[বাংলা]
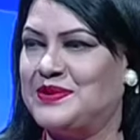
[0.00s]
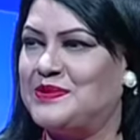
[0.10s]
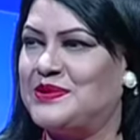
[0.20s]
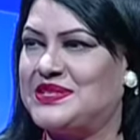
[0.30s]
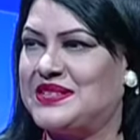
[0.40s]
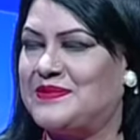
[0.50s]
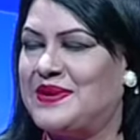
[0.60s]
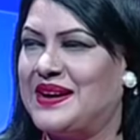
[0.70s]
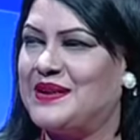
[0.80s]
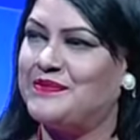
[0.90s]
বলবো যে
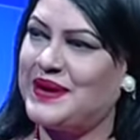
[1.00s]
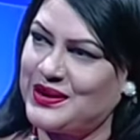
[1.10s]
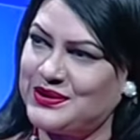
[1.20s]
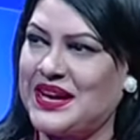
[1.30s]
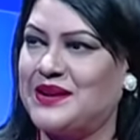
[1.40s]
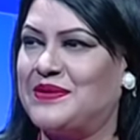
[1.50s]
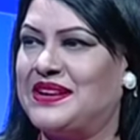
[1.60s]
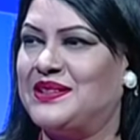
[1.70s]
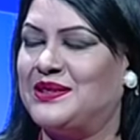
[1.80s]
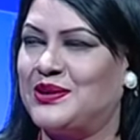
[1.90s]
ভালো থাকবেন
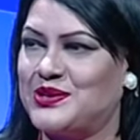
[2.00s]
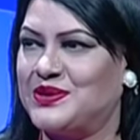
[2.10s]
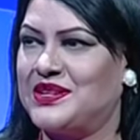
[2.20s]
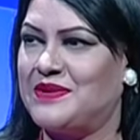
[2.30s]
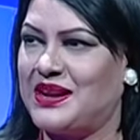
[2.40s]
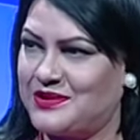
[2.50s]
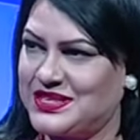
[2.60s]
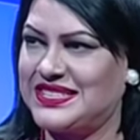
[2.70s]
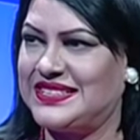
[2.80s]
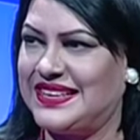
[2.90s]
দর্শকদের
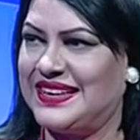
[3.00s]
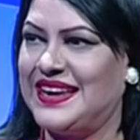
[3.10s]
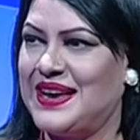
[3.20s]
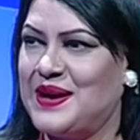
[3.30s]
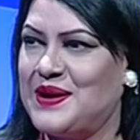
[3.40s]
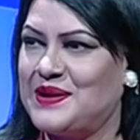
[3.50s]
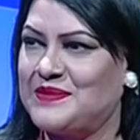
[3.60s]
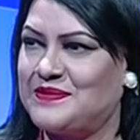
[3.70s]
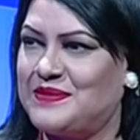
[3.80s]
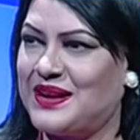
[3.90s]
ভালোবাসা নিয়ে
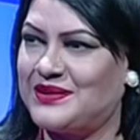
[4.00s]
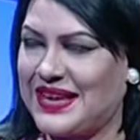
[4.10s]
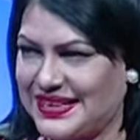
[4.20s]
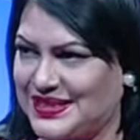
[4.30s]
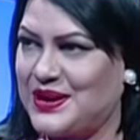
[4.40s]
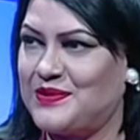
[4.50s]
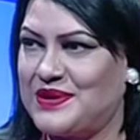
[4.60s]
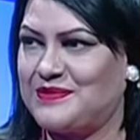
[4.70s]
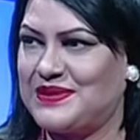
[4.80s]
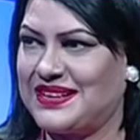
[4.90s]
ভালো থাকতে হবে
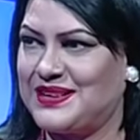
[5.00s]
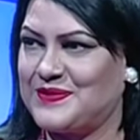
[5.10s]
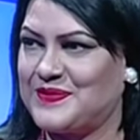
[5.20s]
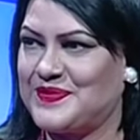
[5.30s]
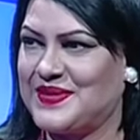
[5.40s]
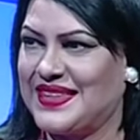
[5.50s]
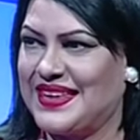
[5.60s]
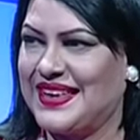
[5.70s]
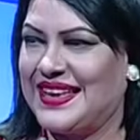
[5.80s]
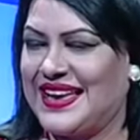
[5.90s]
আপনাকে
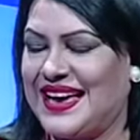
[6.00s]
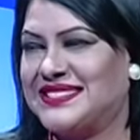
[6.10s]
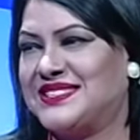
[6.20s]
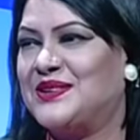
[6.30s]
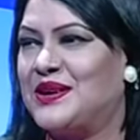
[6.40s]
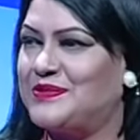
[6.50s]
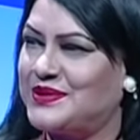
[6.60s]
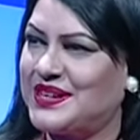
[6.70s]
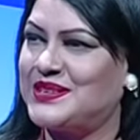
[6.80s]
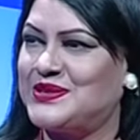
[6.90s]
আজকে গল্প
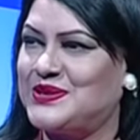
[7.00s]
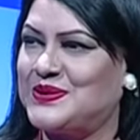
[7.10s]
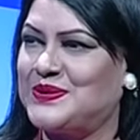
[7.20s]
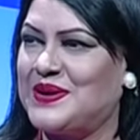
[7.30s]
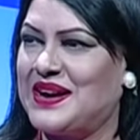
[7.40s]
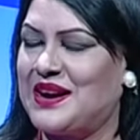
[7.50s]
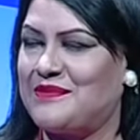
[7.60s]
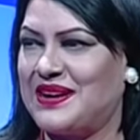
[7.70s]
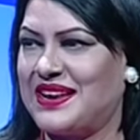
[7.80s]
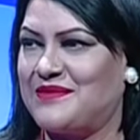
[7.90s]
করার জন্য
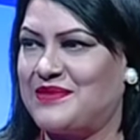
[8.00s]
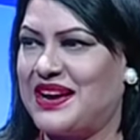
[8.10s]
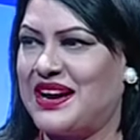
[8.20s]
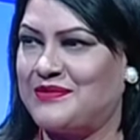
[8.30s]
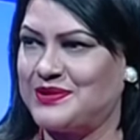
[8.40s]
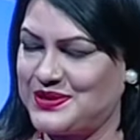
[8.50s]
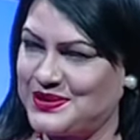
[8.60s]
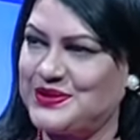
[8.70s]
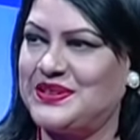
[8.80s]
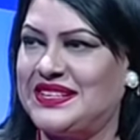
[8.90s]
আপনাকে আমরা আমন্ত্রণ
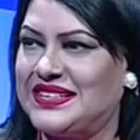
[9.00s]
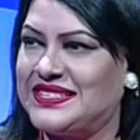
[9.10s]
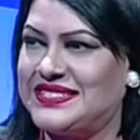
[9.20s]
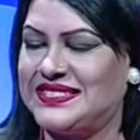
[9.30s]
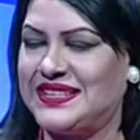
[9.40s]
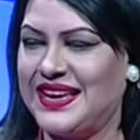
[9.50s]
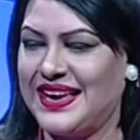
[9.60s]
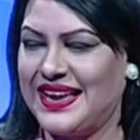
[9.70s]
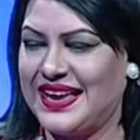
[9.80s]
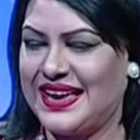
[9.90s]
করে নিয়ে এসেছি
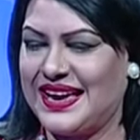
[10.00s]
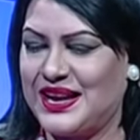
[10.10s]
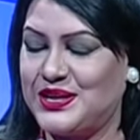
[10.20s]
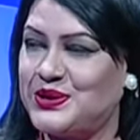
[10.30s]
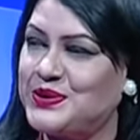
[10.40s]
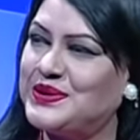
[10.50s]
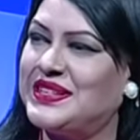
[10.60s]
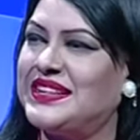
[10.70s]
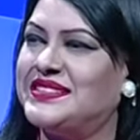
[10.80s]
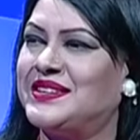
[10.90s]

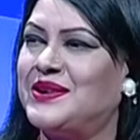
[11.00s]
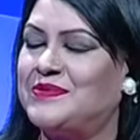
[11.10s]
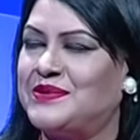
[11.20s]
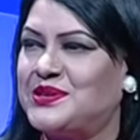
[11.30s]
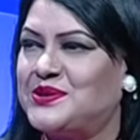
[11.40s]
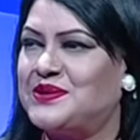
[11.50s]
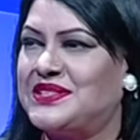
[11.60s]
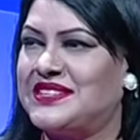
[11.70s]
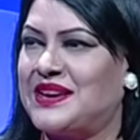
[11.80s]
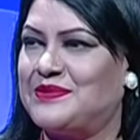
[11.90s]
শুরুতেই যে গল্পটা শুনতে
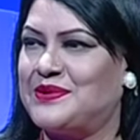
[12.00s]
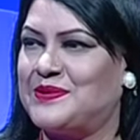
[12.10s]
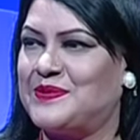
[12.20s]
চাইব